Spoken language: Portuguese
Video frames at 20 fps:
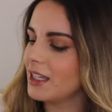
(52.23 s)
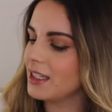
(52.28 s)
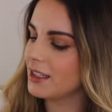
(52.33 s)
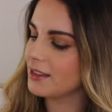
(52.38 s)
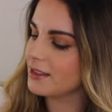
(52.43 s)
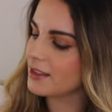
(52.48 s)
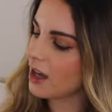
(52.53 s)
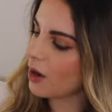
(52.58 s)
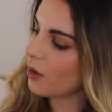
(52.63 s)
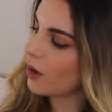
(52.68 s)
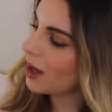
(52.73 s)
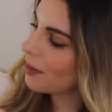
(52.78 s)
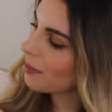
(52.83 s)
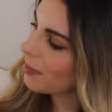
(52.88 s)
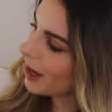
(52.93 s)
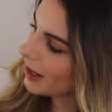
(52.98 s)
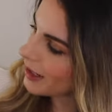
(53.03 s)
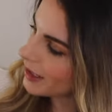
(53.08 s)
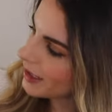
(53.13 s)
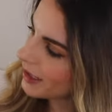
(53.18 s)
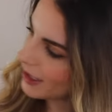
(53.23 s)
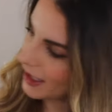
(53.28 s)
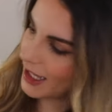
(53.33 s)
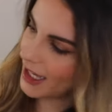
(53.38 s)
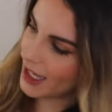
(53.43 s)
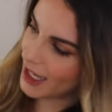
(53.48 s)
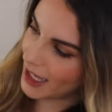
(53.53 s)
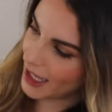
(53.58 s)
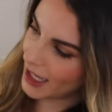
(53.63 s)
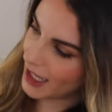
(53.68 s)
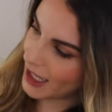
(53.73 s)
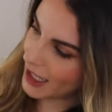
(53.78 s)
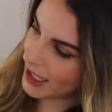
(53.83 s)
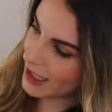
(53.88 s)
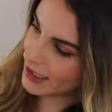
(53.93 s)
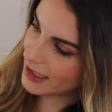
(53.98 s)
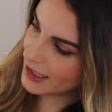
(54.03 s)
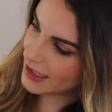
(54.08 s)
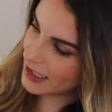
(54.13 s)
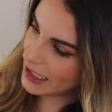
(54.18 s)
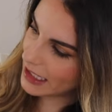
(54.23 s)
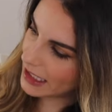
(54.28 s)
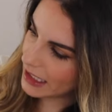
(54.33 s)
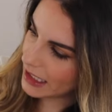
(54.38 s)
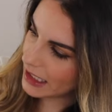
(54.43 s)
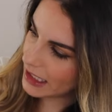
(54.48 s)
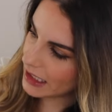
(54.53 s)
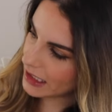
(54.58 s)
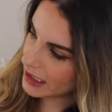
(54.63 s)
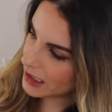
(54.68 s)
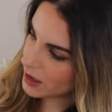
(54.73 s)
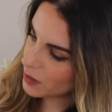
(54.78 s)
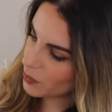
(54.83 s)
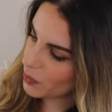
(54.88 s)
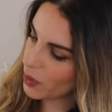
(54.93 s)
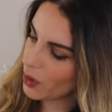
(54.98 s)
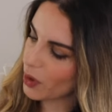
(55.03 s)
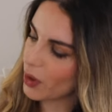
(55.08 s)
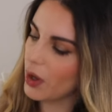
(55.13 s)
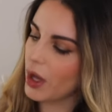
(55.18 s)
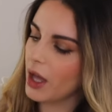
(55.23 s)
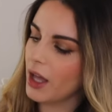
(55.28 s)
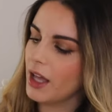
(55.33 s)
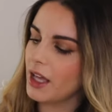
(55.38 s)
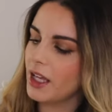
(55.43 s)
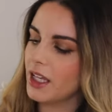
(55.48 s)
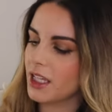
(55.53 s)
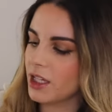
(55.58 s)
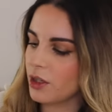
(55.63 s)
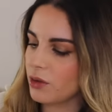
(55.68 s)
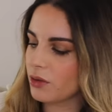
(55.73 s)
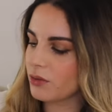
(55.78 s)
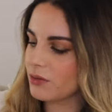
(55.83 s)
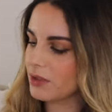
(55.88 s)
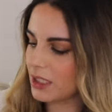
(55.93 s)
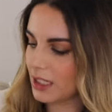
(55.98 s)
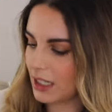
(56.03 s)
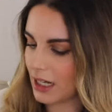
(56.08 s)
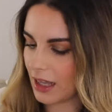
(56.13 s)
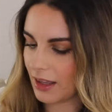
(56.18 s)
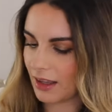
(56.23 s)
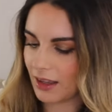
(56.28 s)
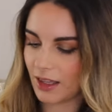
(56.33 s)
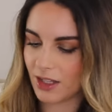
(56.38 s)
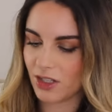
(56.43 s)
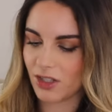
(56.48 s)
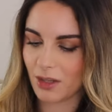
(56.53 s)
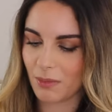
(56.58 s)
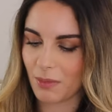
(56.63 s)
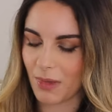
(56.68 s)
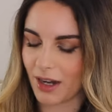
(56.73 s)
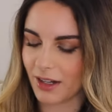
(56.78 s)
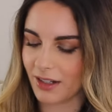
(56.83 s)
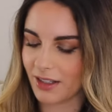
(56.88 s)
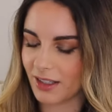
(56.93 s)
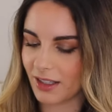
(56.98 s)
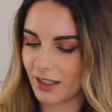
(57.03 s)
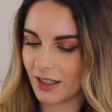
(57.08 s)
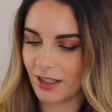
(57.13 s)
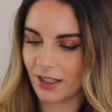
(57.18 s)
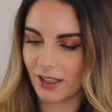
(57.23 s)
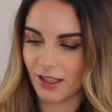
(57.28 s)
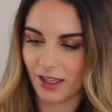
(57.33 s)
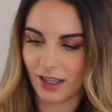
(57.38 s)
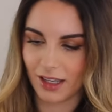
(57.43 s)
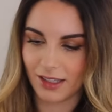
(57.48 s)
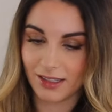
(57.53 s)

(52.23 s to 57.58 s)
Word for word: E então a marca é a Siena Inspo eu não tinha nada desta marca,